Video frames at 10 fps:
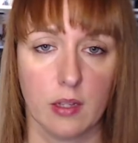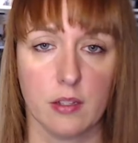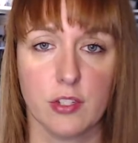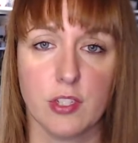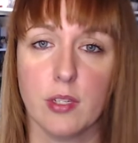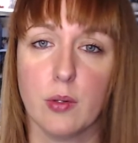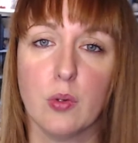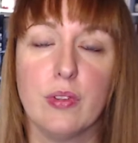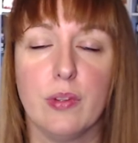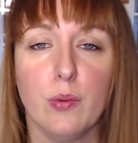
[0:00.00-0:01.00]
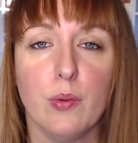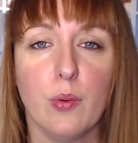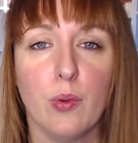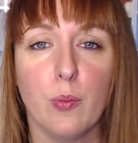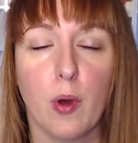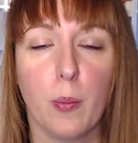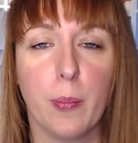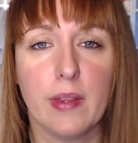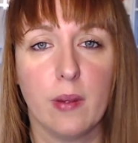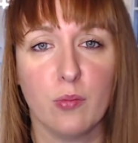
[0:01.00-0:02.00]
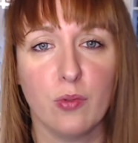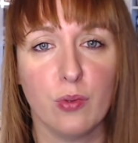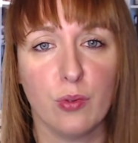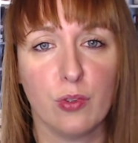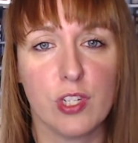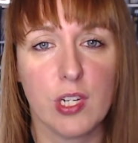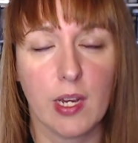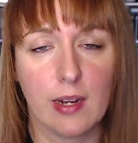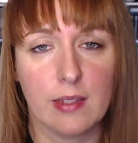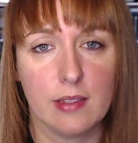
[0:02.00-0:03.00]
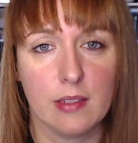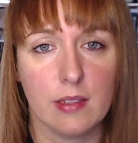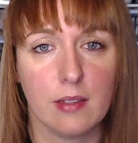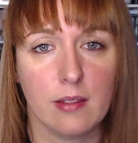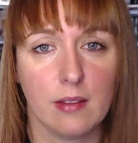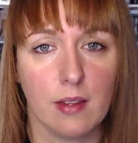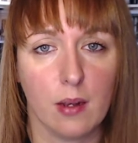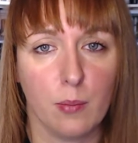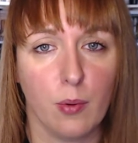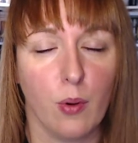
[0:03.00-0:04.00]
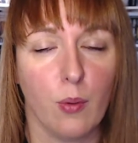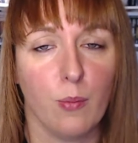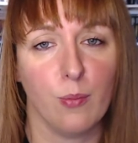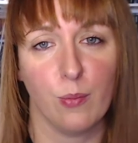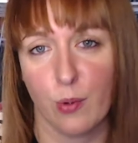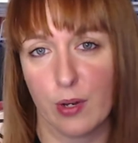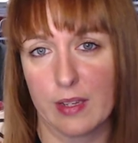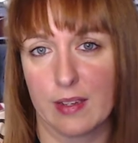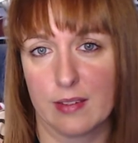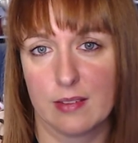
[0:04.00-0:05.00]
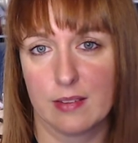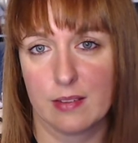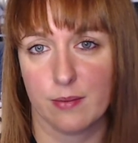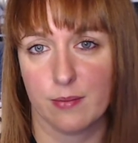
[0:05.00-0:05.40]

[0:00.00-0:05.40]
J'ai aussi lu On ne meurt pas d'amour de Géraldine d'Alban Morenas.